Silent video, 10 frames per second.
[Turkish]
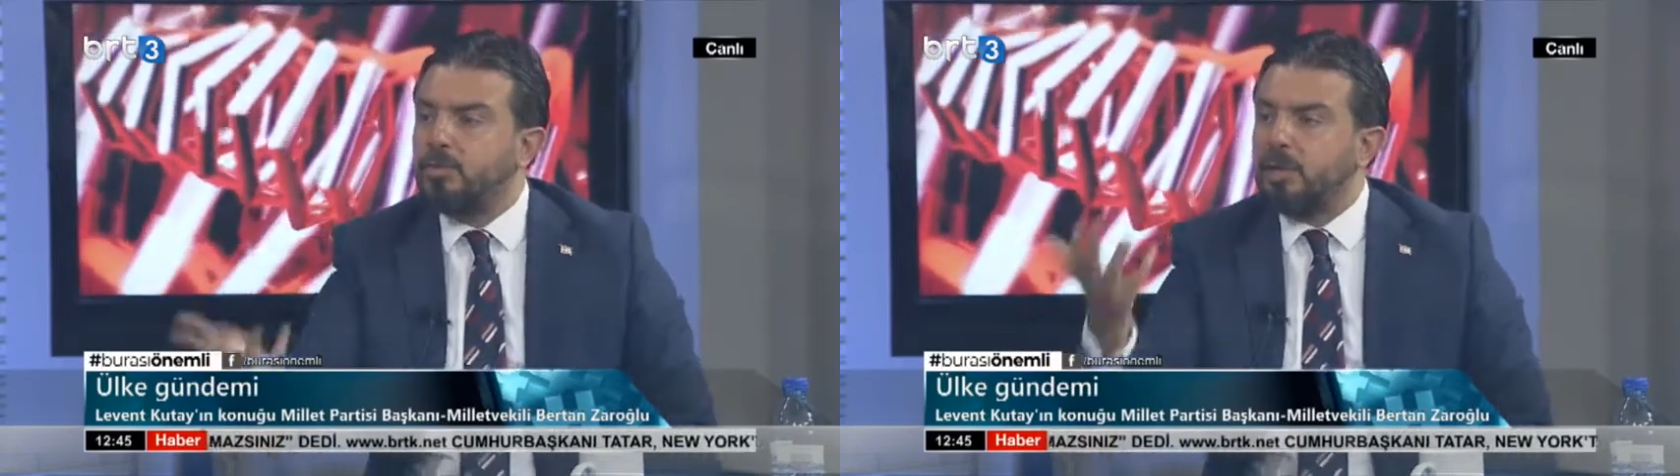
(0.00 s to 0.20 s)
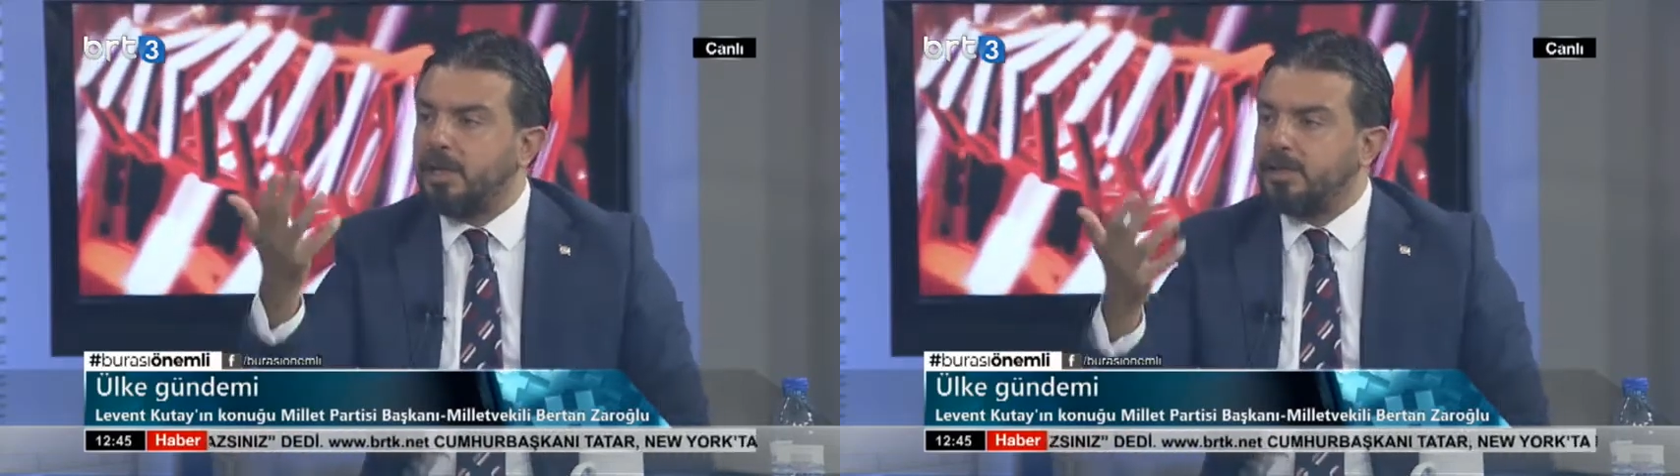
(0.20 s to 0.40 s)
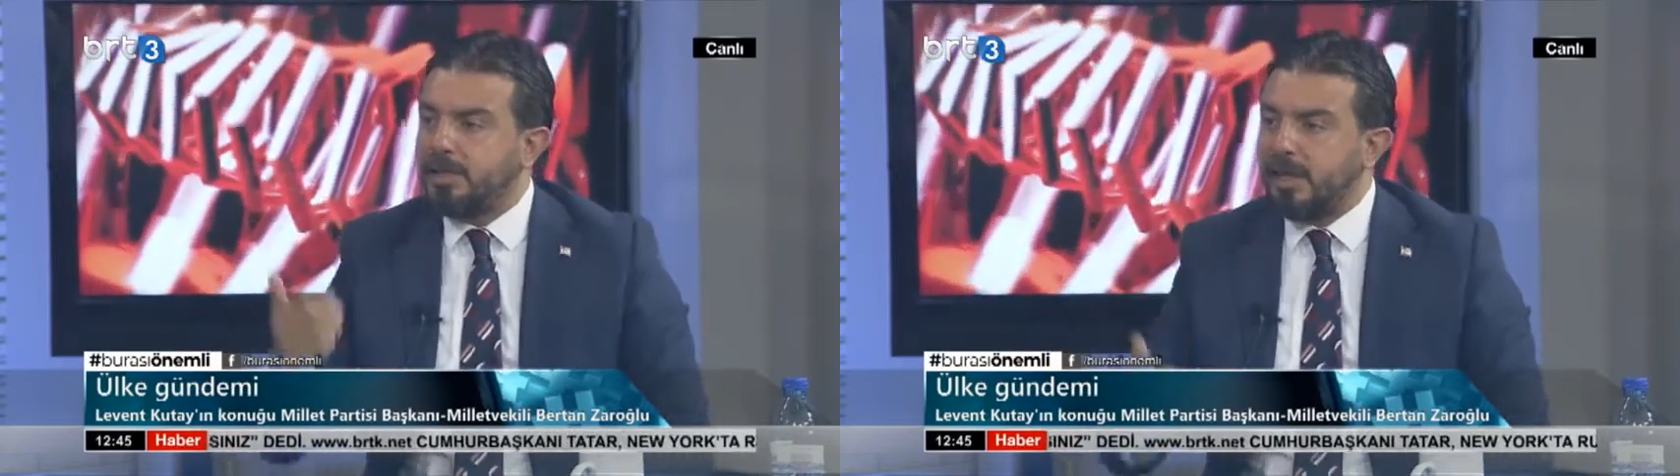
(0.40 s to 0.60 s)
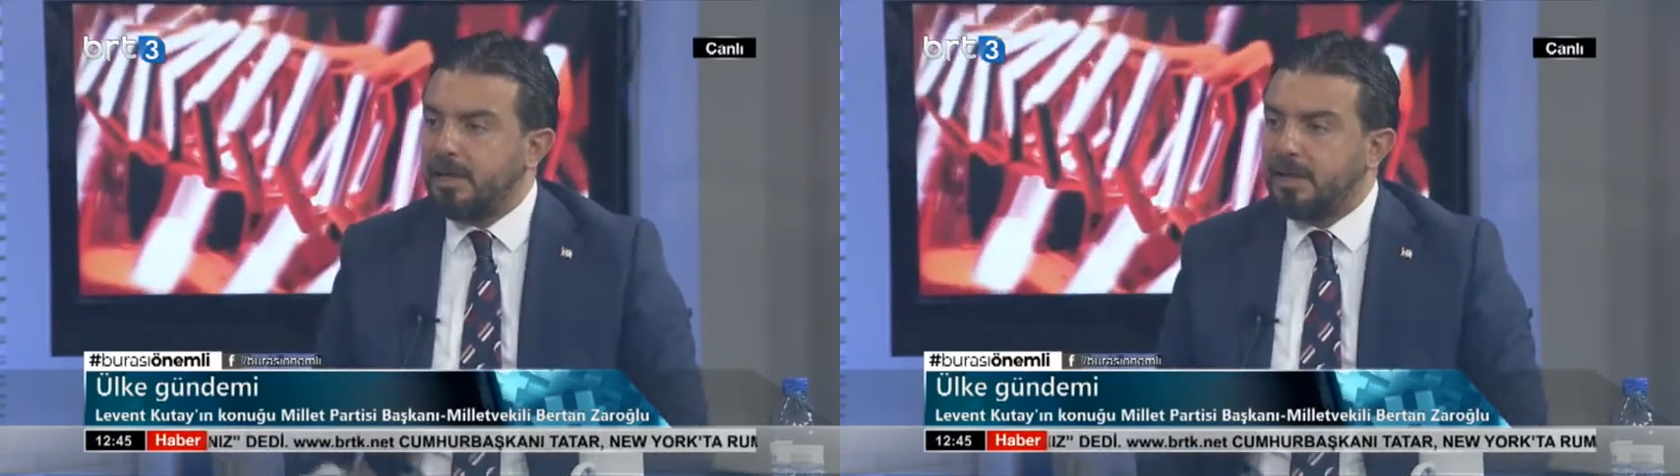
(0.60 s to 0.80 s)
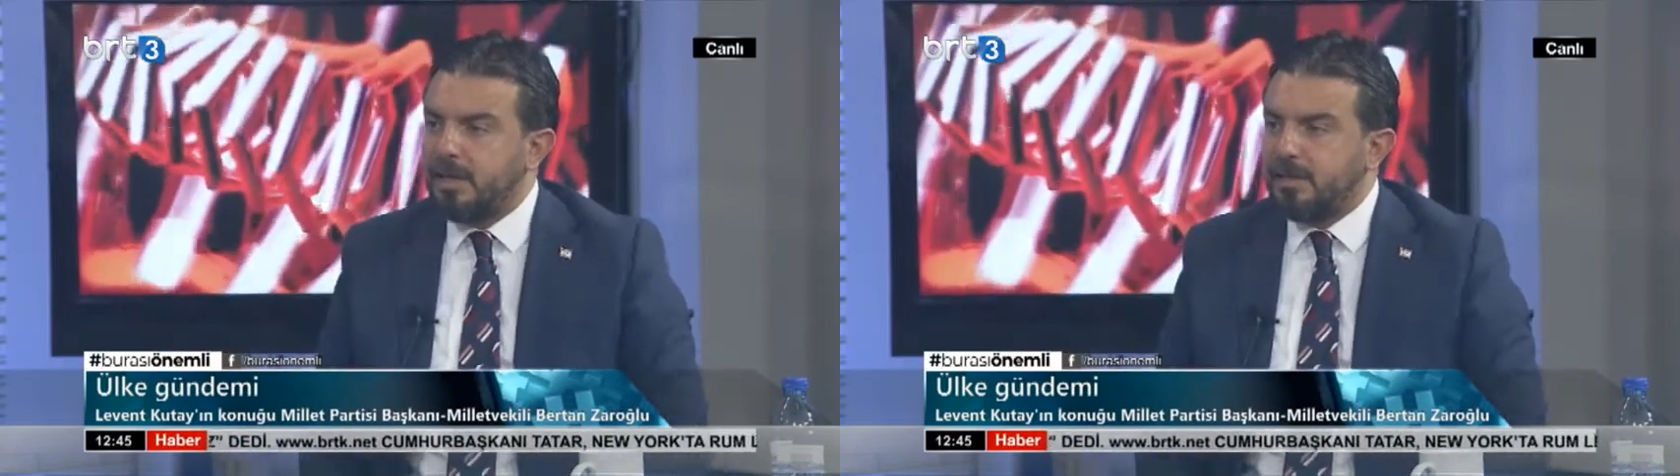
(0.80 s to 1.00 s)
bunun kaçı
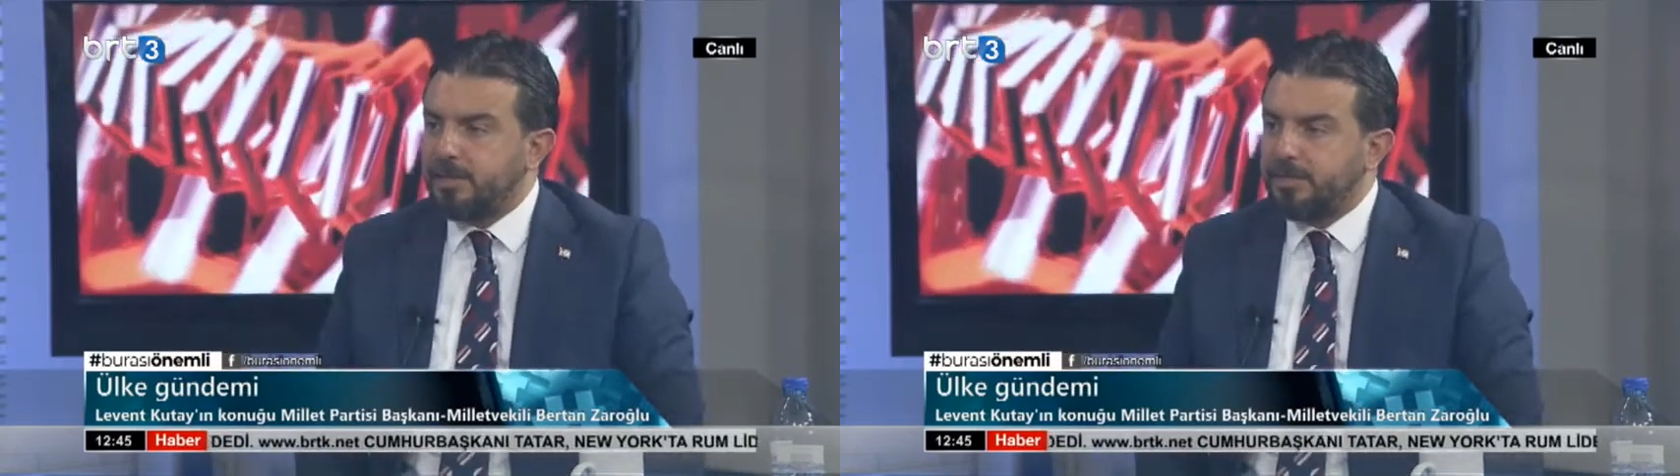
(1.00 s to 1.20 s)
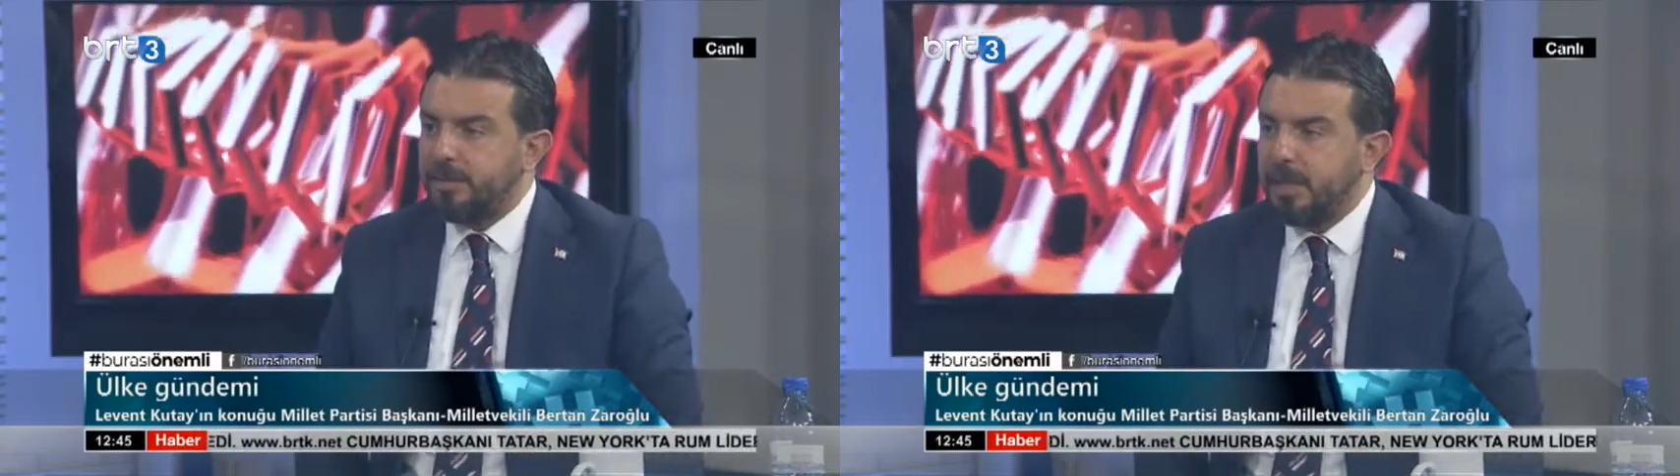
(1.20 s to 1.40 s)
senin kardeşim?